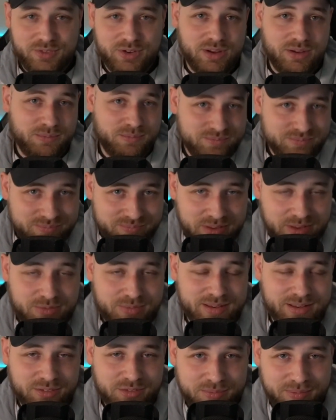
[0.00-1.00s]
wir
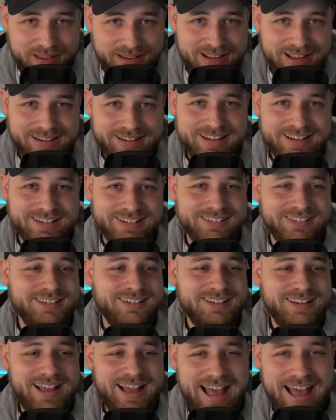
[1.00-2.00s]
deswegen zwei Kanäle,
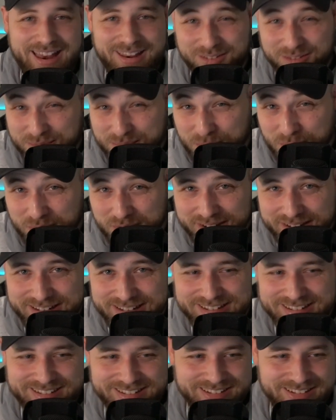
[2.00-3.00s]
alles
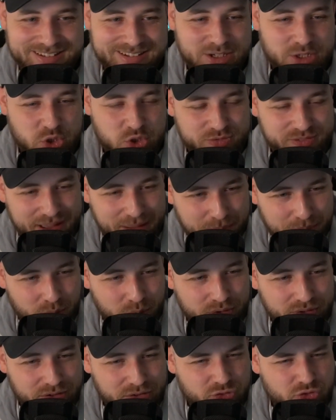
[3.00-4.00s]
Mögliche.
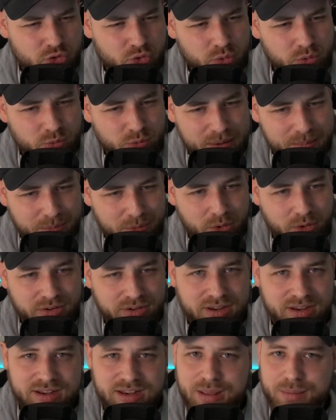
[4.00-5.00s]
Schwerpunkt ist schon
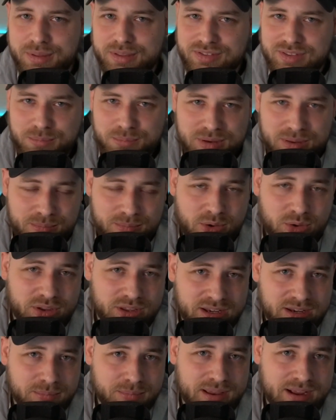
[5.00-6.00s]
Rap-Content, aber es gibt eben auch
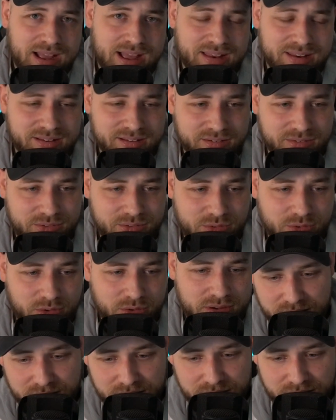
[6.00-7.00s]
jede Menge anderes
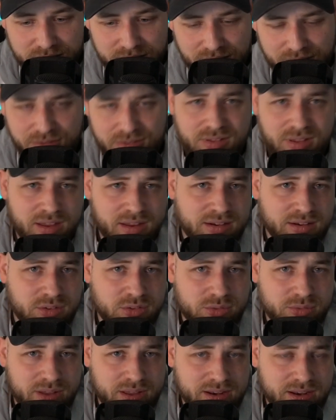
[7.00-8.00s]
Zeug. Das ist eigentlich
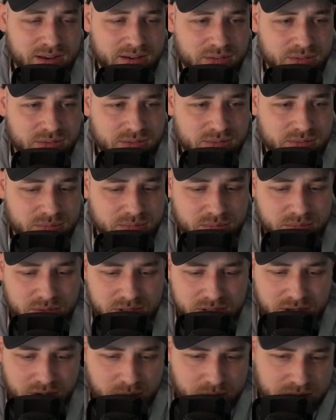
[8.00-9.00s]
soweit alles. Ich
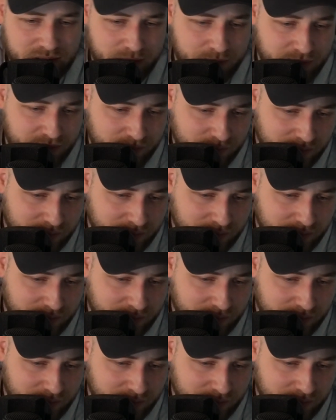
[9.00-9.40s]
glaube, ich habe nichts